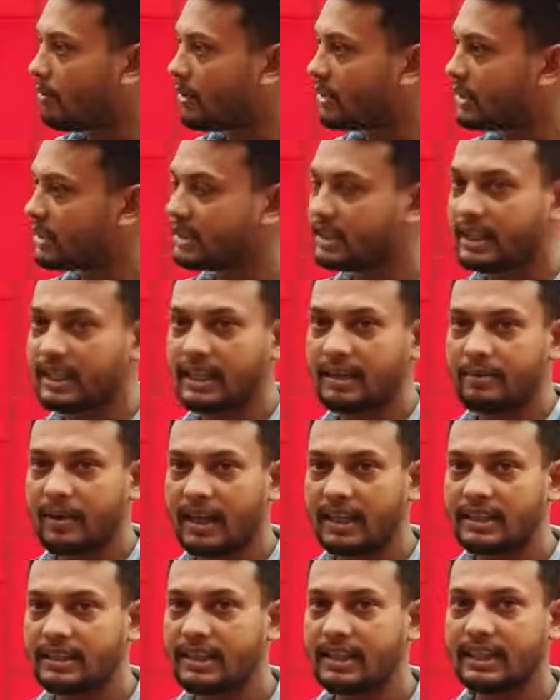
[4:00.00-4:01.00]
সমাজের থেকে
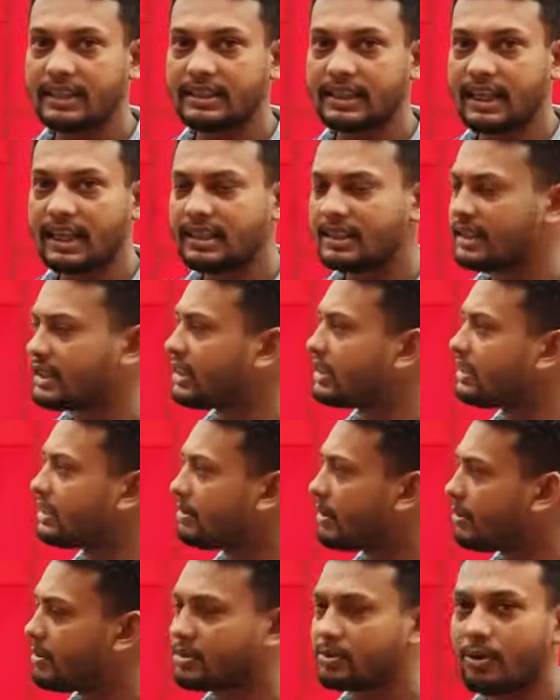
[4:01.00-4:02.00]
বাড়ি থেকে যেখান থেকে
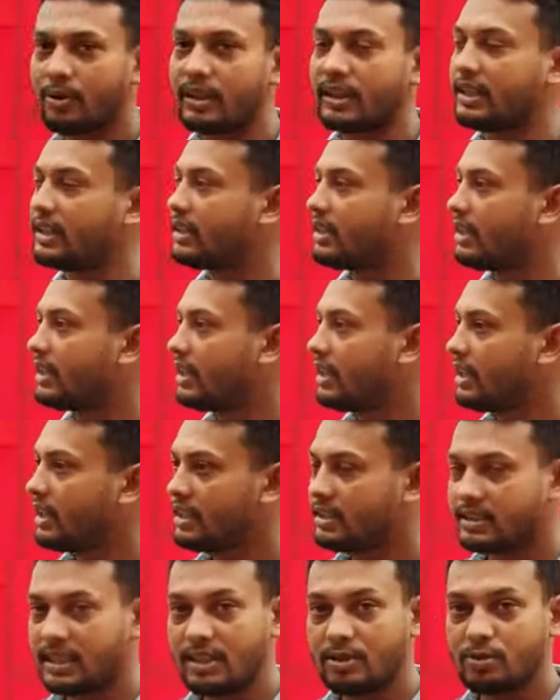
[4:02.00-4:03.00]
যেভাবে শোনে
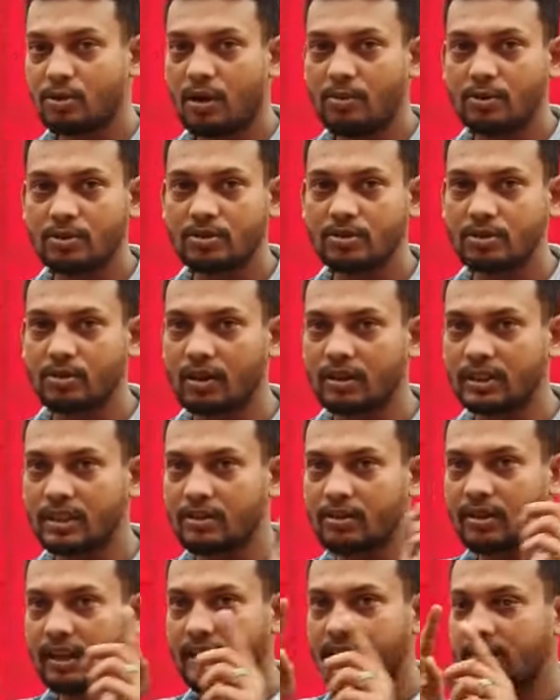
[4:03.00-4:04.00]
সেই সমস্ত
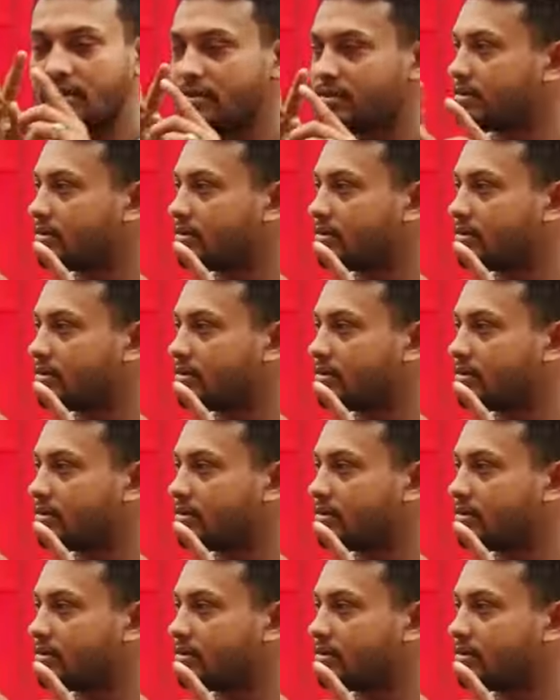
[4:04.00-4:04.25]
কথাগুলো এই